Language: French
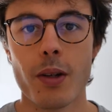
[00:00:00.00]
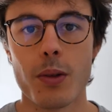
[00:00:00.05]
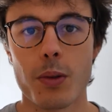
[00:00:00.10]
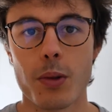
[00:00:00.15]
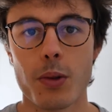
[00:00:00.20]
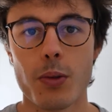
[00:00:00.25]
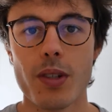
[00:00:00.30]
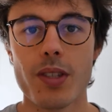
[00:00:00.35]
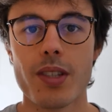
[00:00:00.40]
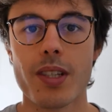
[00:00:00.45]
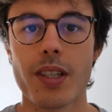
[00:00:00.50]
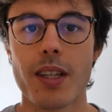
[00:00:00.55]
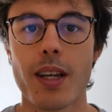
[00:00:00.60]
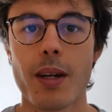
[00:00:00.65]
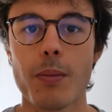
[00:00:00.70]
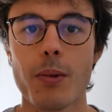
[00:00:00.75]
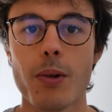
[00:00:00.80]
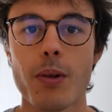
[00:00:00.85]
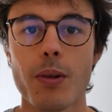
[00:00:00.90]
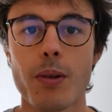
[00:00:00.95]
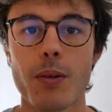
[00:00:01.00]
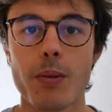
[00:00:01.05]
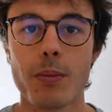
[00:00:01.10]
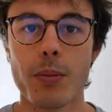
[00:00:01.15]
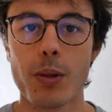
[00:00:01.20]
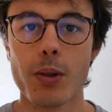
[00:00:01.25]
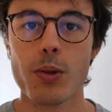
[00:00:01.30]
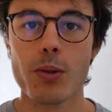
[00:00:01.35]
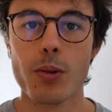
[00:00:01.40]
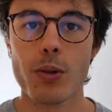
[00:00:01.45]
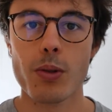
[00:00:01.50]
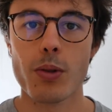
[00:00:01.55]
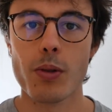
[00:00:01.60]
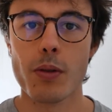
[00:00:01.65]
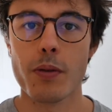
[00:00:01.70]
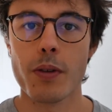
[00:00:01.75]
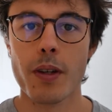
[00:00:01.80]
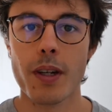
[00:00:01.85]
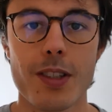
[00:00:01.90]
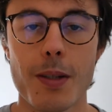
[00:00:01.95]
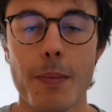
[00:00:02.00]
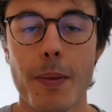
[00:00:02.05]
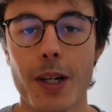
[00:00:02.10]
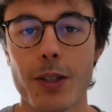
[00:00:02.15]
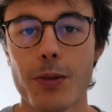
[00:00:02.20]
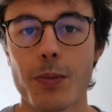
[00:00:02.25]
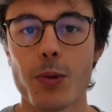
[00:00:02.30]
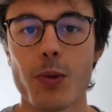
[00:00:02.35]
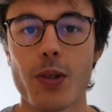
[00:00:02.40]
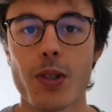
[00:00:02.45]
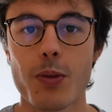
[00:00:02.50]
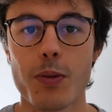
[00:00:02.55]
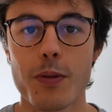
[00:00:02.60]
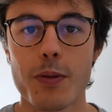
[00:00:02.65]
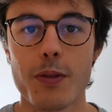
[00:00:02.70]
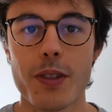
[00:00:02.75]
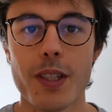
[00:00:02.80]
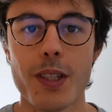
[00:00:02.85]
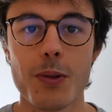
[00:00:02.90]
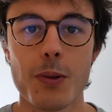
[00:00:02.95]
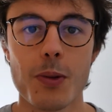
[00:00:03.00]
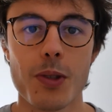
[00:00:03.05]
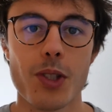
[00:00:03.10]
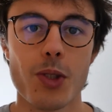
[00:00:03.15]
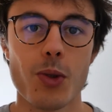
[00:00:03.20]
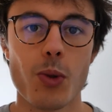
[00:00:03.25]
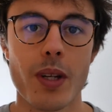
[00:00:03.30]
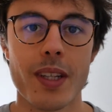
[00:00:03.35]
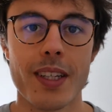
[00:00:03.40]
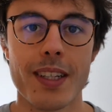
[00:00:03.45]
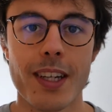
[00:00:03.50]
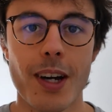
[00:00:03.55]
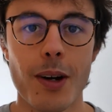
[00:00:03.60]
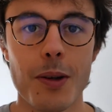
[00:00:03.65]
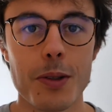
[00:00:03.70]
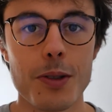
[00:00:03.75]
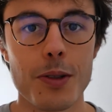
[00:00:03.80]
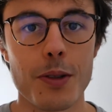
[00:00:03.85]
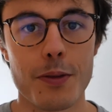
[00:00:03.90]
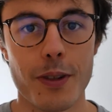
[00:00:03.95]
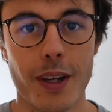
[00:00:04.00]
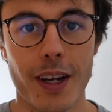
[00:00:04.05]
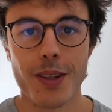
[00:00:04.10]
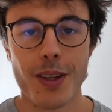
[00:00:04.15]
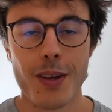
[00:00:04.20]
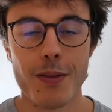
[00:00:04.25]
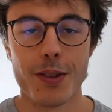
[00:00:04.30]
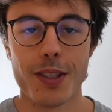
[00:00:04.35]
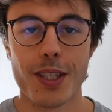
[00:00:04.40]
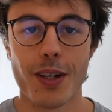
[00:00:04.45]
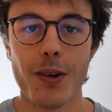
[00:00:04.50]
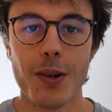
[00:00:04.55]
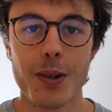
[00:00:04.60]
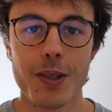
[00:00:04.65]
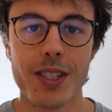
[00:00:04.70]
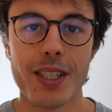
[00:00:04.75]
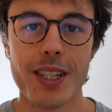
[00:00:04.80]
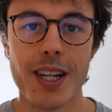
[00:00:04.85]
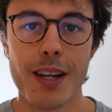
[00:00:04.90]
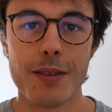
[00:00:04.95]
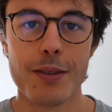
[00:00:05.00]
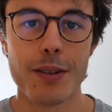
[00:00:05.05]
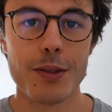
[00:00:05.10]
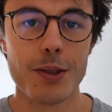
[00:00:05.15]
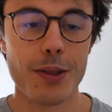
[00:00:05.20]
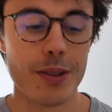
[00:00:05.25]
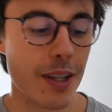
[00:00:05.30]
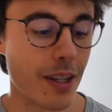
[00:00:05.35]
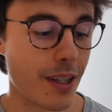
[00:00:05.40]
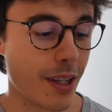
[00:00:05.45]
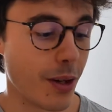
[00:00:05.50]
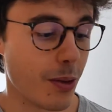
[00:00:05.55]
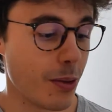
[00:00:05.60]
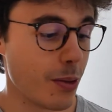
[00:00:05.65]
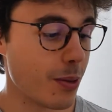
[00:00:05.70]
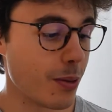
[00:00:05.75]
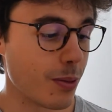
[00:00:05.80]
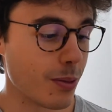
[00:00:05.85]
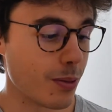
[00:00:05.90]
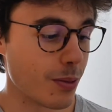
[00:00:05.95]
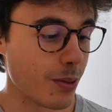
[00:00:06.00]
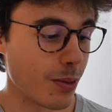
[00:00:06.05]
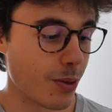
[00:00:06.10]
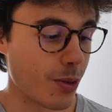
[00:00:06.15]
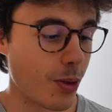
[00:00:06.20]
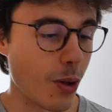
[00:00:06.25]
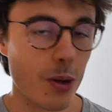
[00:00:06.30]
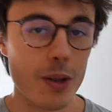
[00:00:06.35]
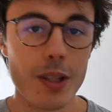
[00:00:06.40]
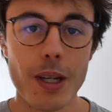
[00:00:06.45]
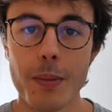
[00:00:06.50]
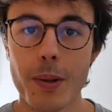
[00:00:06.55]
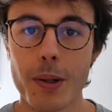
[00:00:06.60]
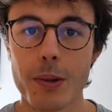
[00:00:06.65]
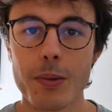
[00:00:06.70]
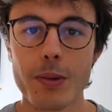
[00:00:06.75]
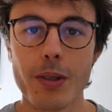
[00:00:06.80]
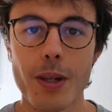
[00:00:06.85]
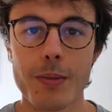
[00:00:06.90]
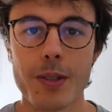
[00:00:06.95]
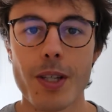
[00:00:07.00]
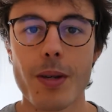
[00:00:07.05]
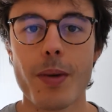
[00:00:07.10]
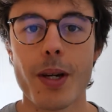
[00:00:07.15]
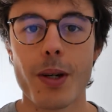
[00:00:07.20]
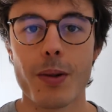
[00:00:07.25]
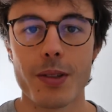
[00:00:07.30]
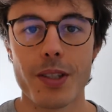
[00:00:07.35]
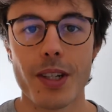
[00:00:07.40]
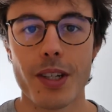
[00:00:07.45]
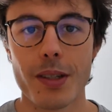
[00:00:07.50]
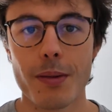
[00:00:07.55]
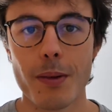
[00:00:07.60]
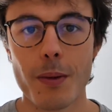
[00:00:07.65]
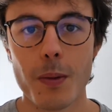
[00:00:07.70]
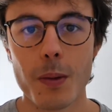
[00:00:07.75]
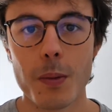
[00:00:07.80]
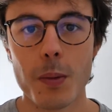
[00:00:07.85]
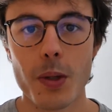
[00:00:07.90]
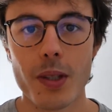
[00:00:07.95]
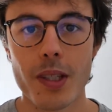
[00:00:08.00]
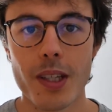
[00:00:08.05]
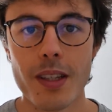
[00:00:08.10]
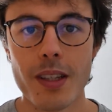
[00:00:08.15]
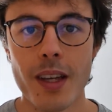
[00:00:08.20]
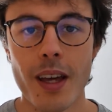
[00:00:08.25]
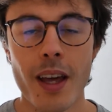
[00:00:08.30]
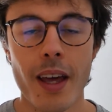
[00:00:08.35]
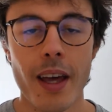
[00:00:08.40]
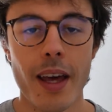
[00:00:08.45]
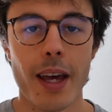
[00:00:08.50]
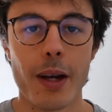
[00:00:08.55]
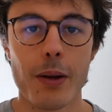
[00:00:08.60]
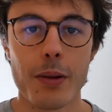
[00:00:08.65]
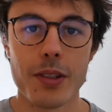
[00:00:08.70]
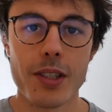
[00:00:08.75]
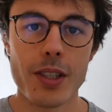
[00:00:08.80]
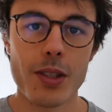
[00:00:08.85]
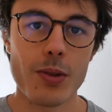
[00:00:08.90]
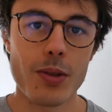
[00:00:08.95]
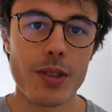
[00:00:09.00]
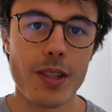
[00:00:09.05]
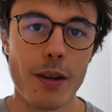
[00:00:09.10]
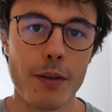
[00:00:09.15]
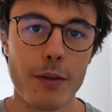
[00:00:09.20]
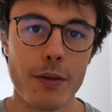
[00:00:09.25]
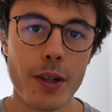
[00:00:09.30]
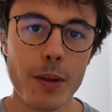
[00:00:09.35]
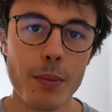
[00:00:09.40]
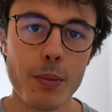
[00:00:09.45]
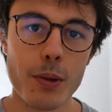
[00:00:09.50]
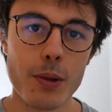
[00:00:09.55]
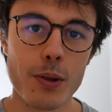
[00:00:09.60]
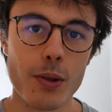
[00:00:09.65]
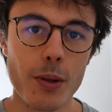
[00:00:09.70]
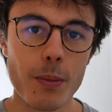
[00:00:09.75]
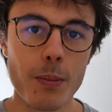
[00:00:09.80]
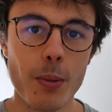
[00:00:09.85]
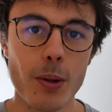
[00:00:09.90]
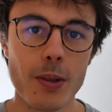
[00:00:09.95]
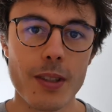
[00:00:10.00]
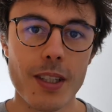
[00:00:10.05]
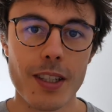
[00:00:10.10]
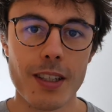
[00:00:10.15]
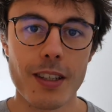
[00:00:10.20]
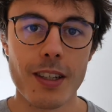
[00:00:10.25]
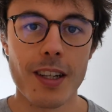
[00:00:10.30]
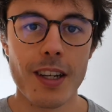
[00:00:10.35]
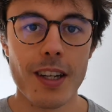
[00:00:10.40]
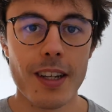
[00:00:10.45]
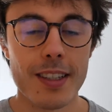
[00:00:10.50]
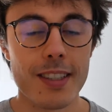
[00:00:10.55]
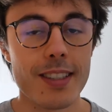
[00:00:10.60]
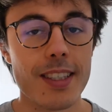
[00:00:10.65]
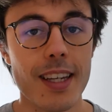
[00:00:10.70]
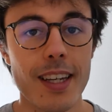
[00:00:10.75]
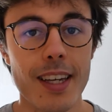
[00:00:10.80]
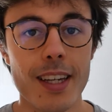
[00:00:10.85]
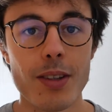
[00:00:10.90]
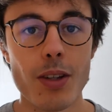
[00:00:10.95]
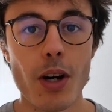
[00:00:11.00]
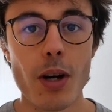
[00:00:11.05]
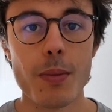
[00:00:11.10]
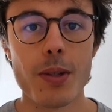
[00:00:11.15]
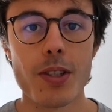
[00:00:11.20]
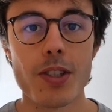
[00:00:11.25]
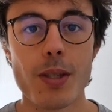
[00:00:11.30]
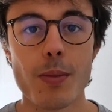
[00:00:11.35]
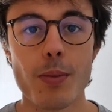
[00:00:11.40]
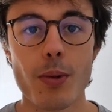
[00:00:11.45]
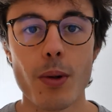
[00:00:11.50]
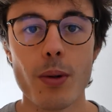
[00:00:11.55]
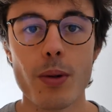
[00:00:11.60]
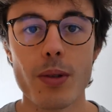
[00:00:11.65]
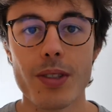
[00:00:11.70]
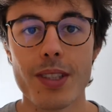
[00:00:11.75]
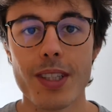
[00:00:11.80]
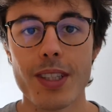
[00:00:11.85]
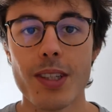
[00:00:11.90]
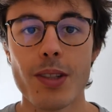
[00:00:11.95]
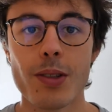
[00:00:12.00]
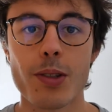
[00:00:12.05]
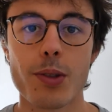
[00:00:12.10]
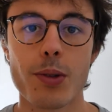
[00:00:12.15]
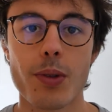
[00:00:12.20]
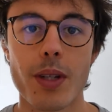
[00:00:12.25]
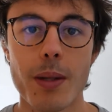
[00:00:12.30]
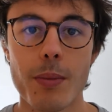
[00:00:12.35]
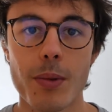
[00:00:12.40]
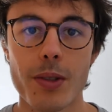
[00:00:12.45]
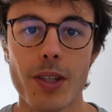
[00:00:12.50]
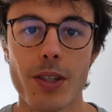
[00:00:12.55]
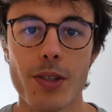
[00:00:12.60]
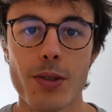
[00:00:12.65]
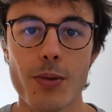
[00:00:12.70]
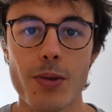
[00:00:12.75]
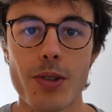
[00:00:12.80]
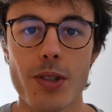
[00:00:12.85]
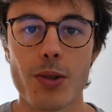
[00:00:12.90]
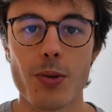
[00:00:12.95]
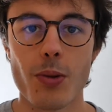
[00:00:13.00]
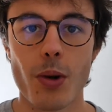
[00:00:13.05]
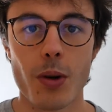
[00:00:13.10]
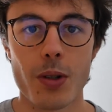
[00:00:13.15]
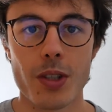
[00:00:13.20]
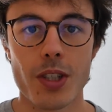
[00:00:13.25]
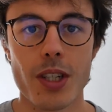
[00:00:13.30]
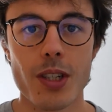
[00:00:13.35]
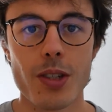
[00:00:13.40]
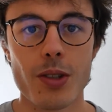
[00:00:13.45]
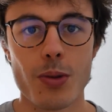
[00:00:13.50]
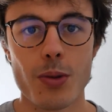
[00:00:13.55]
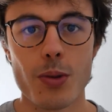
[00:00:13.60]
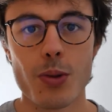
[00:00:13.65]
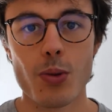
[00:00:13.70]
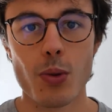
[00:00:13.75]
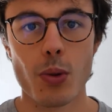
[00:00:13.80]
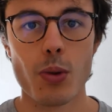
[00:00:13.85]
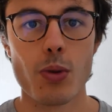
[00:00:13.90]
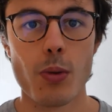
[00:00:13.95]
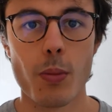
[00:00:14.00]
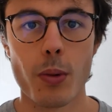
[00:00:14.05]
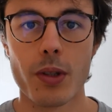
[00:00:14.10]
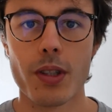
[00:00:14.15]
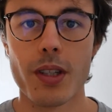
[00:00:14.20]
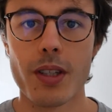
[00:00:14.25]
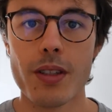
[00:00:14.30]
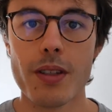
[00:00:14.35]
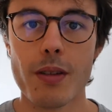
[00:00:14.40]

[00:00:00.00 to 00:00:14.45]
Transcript: Donc tu vois, c'est également une bonne source de fer si par exemple tu es une fille ou si tu as des carences en fer. Faut savoir aussi que la fève de cacao, on s'en rendrait pas compte comme ça, mais elle contient énormément de protéines et contient jusqu'à 20% de protéines, ce qui est énorme et ce qui peut t'aider dans ton alimentation si tu es en recherche de sources de protéines